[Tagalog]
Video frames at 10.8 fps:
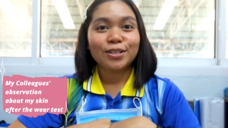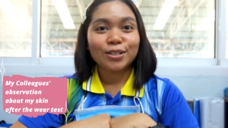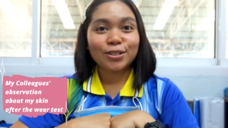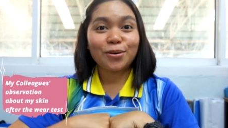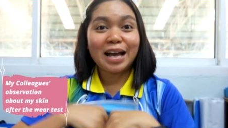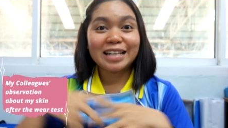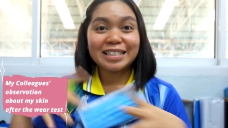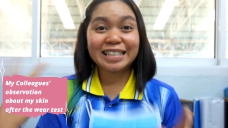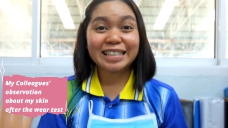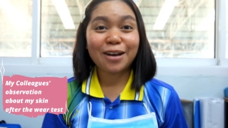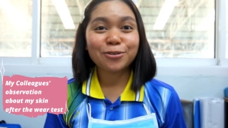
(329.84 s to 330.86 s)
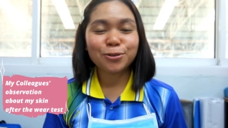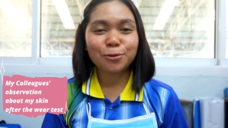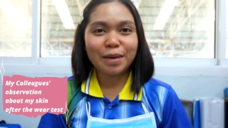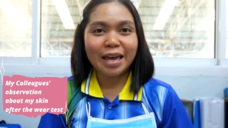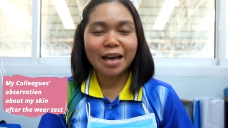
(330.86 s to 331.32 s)
So guys, it's now 2
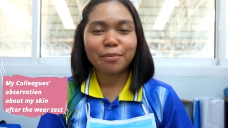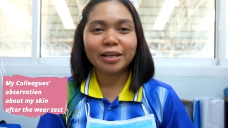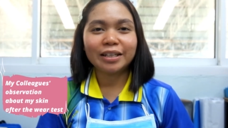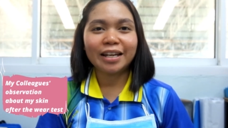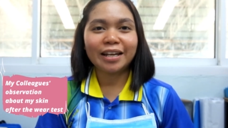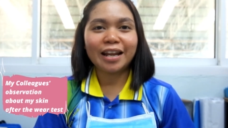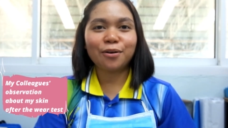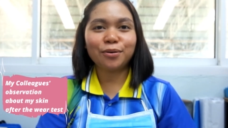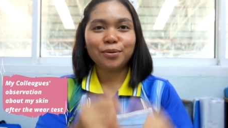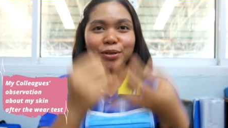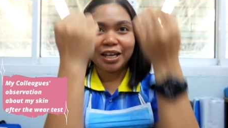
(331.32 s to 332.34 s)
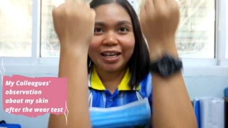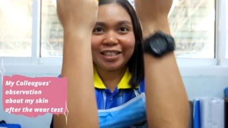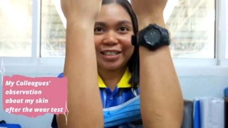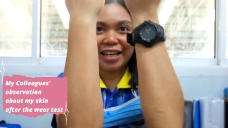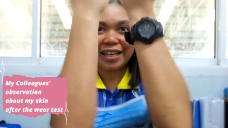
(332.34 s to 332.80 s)
p.m. and then now, it's check